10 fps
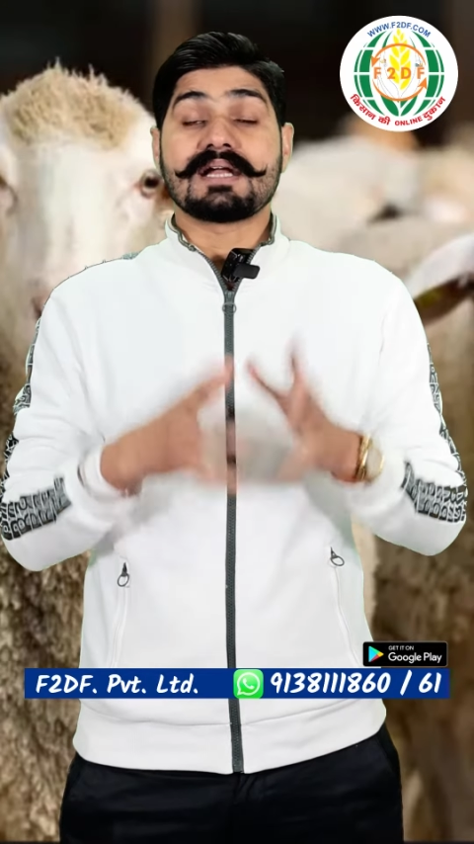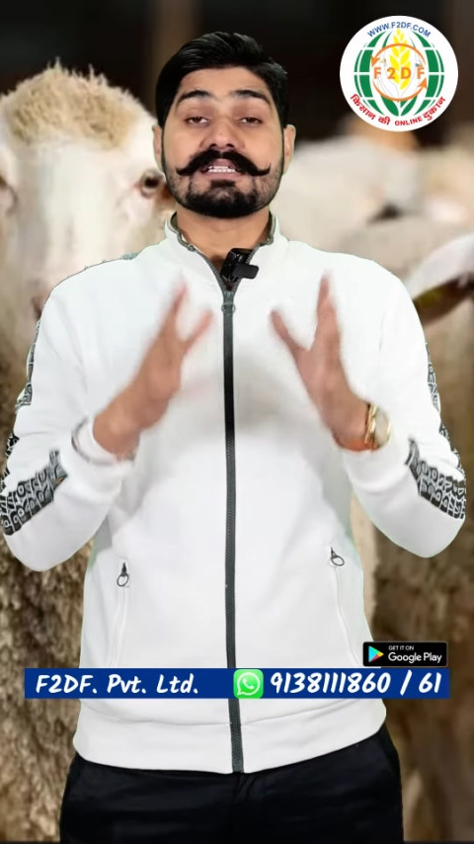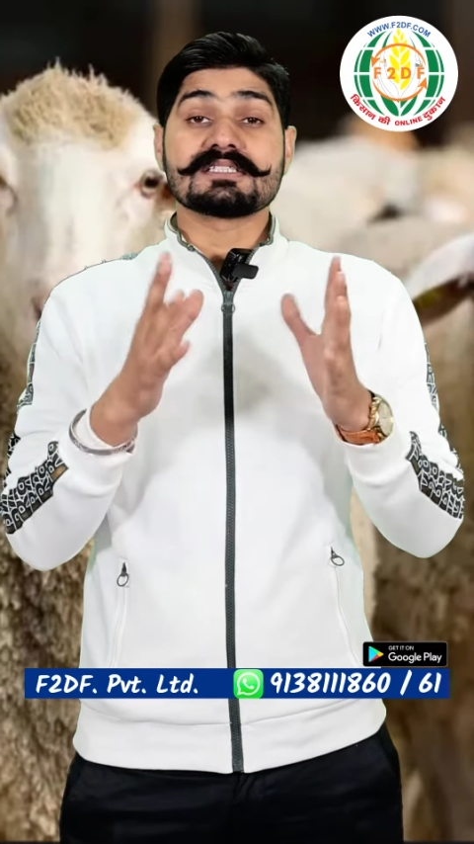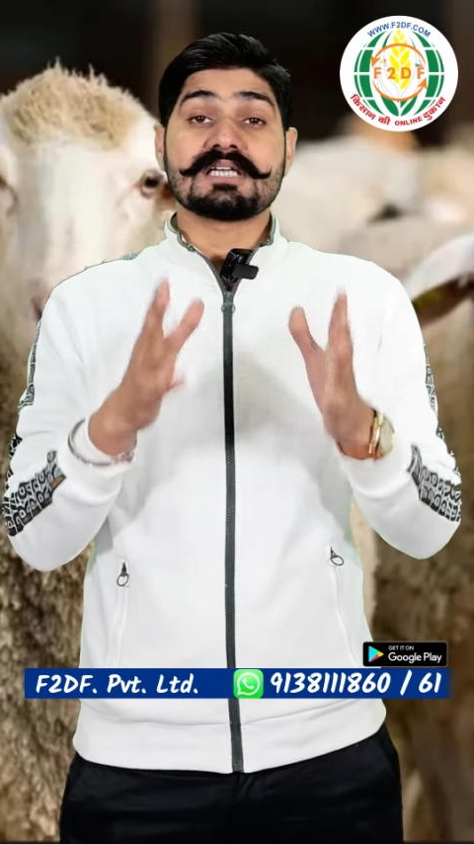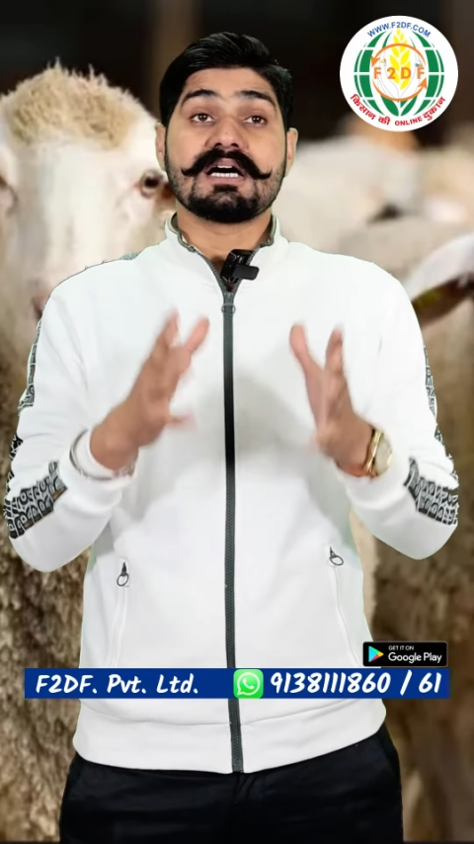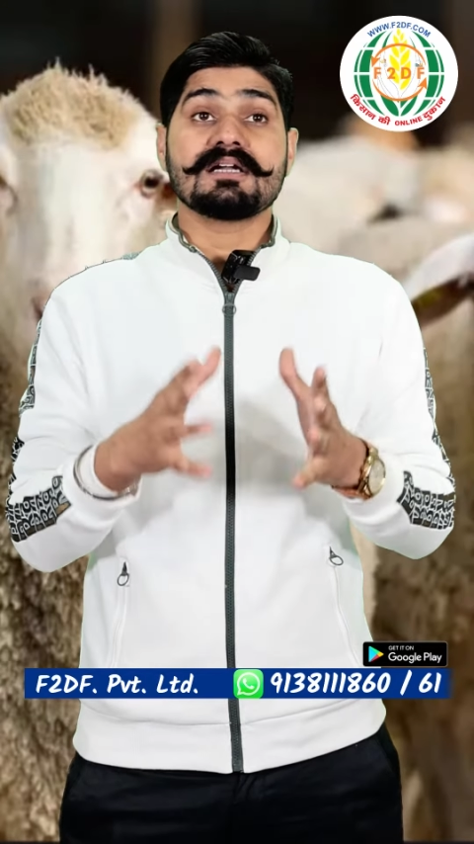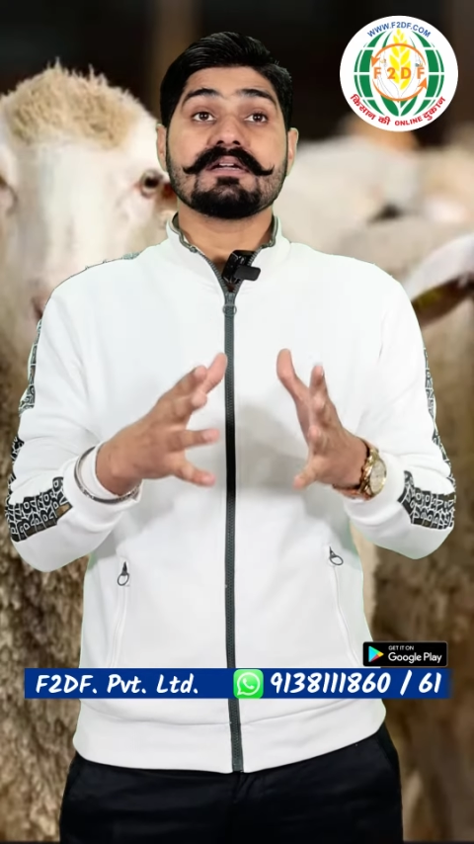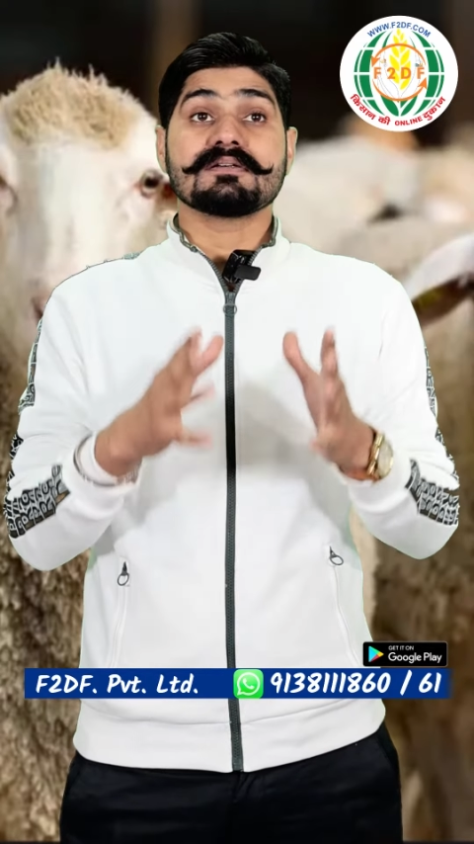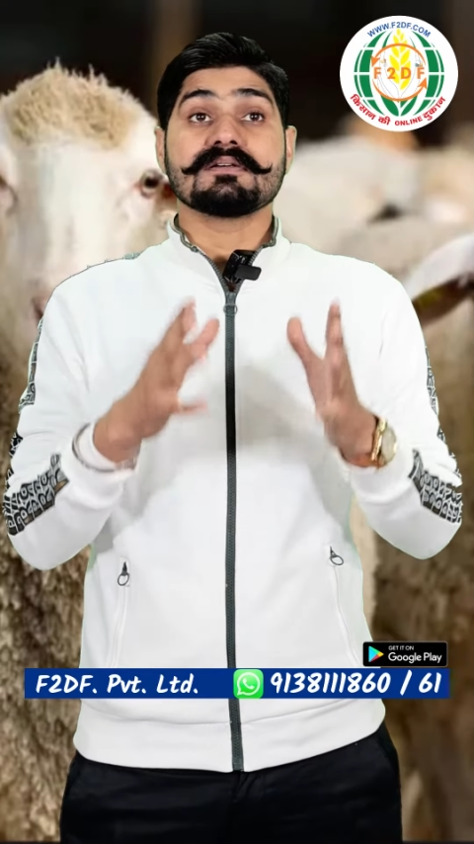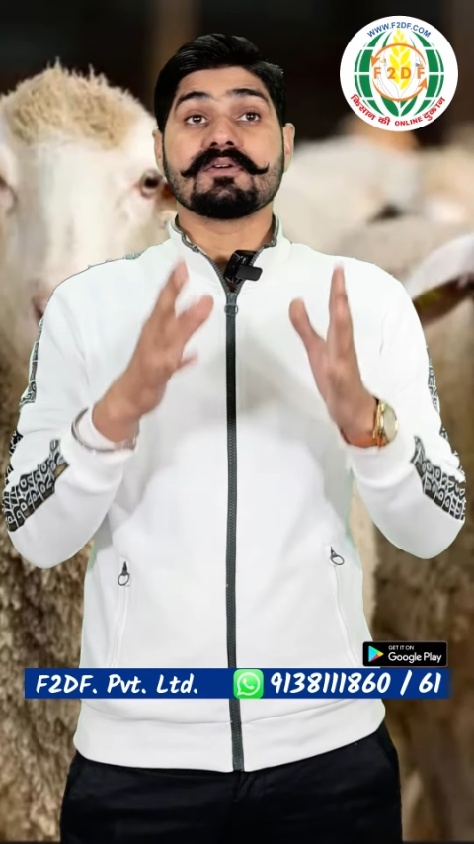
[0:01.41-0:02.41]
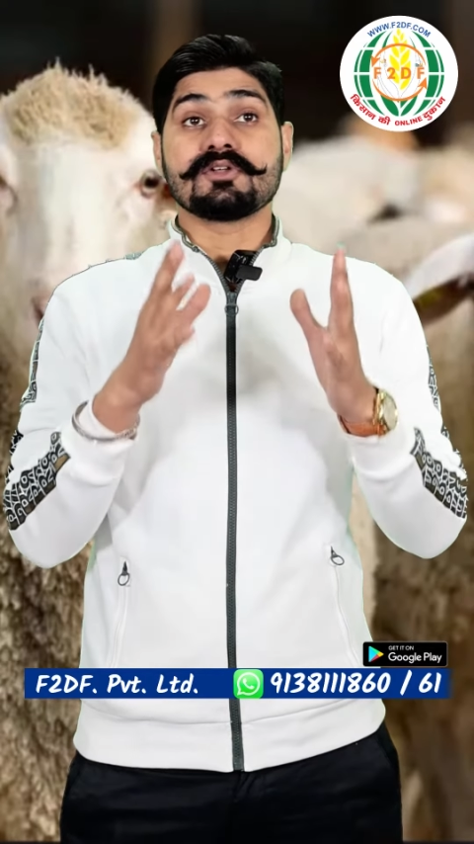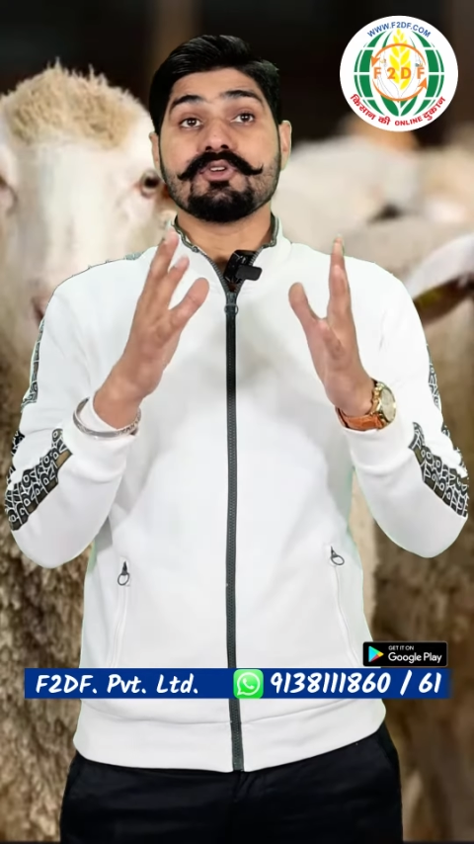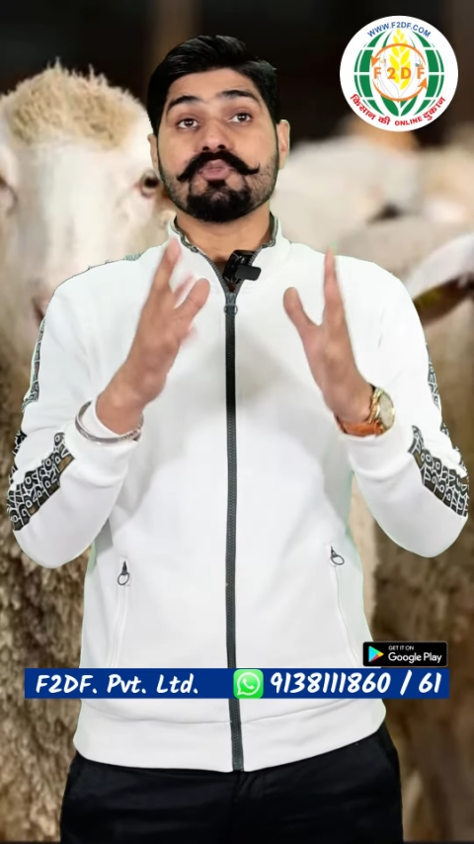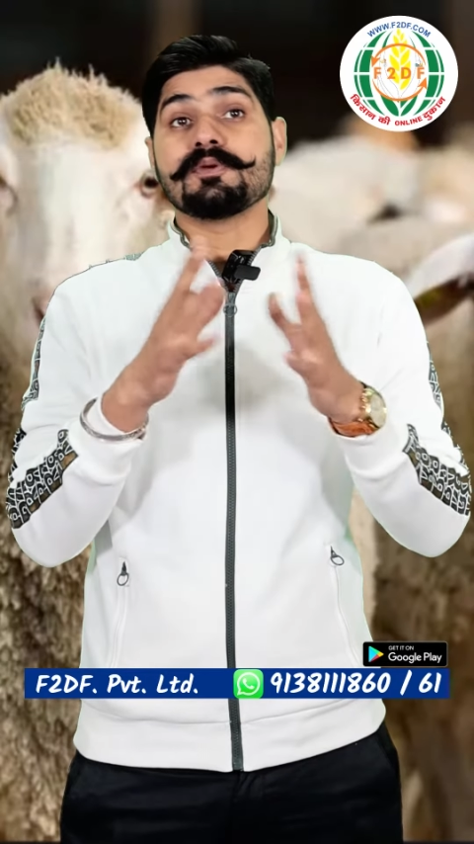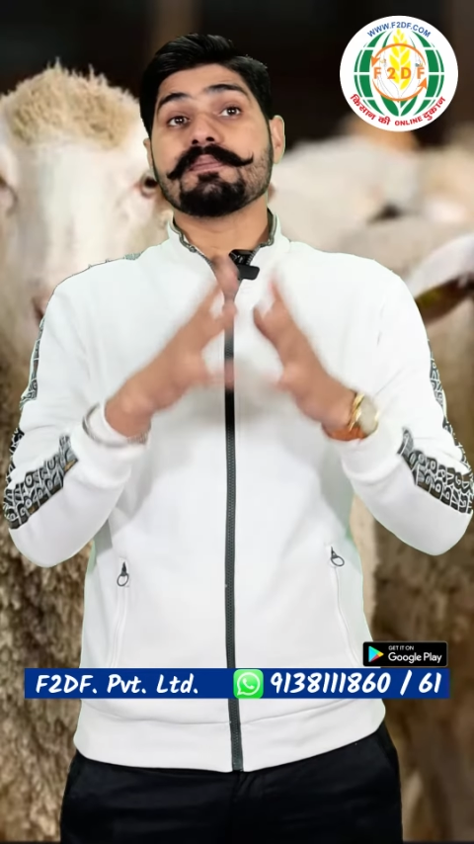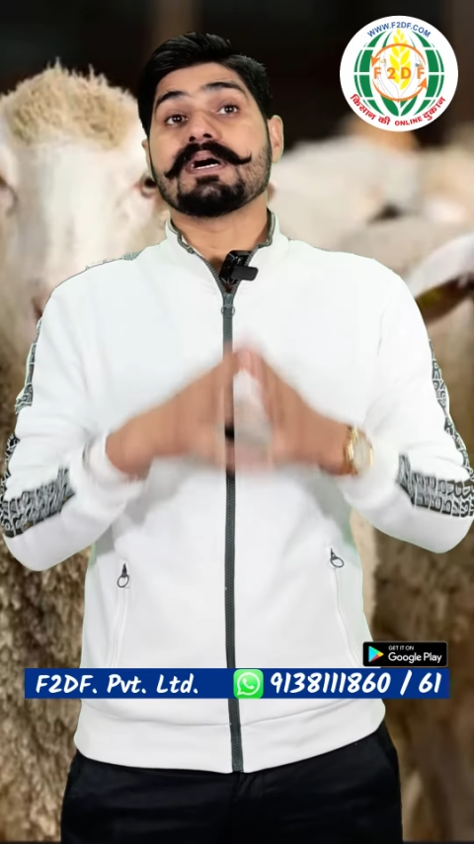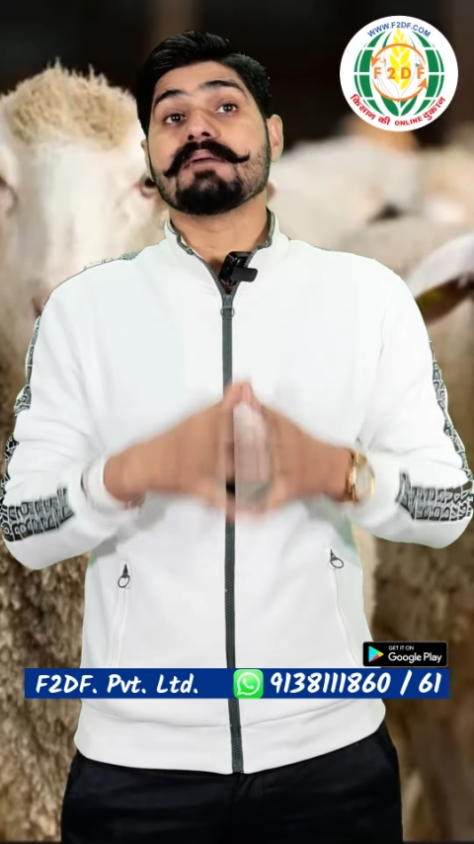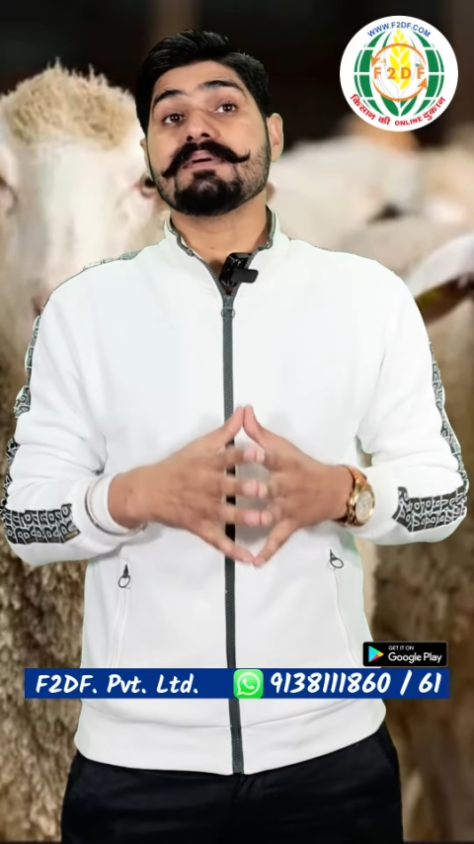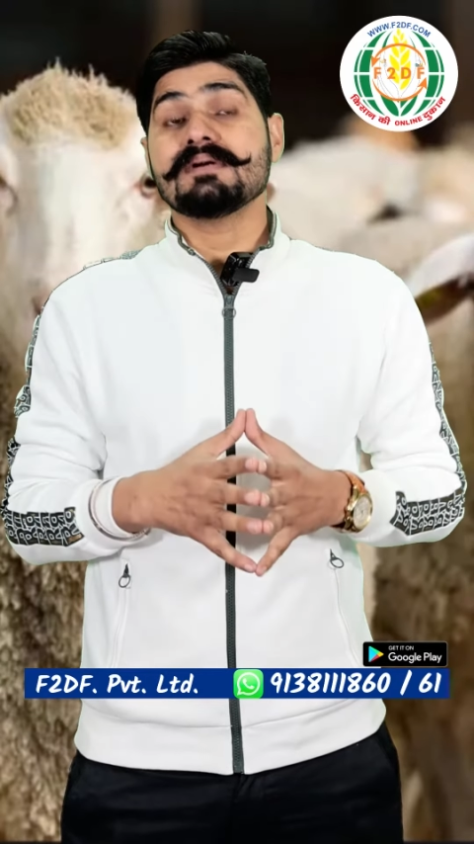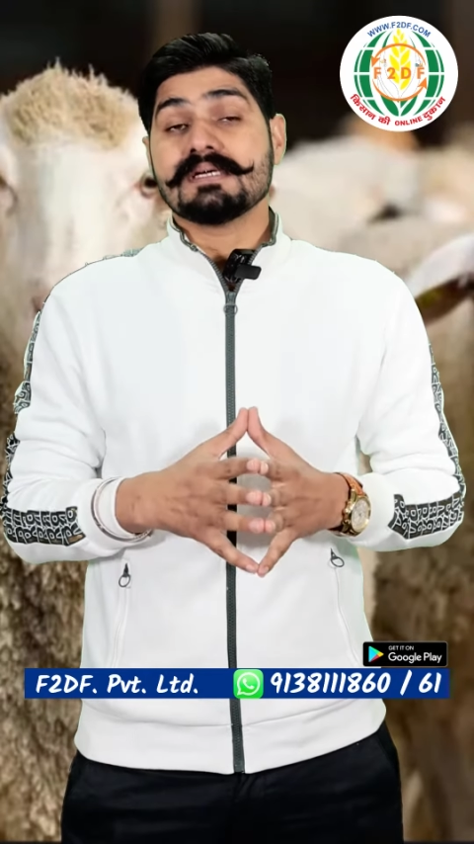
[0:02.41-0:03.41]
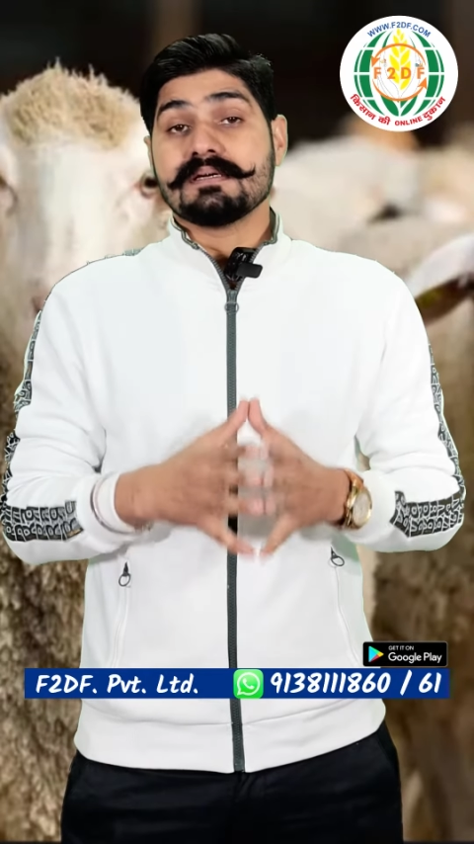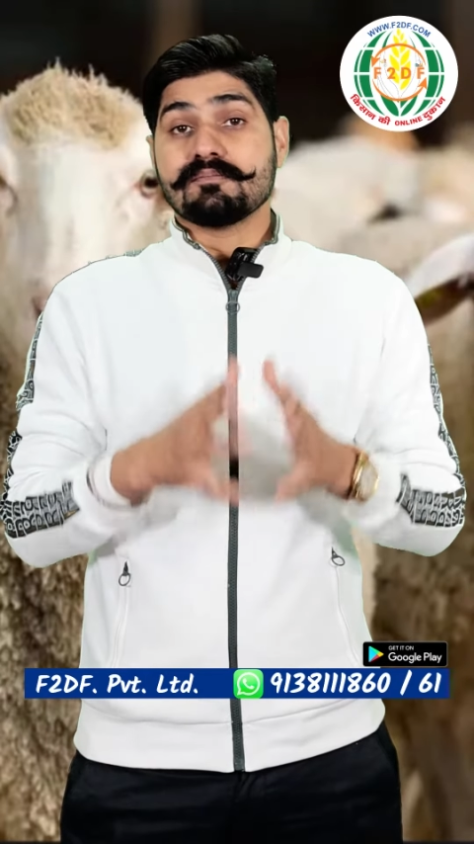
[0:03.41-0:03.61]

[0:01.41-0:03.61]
राजस्थान और यूपी में अब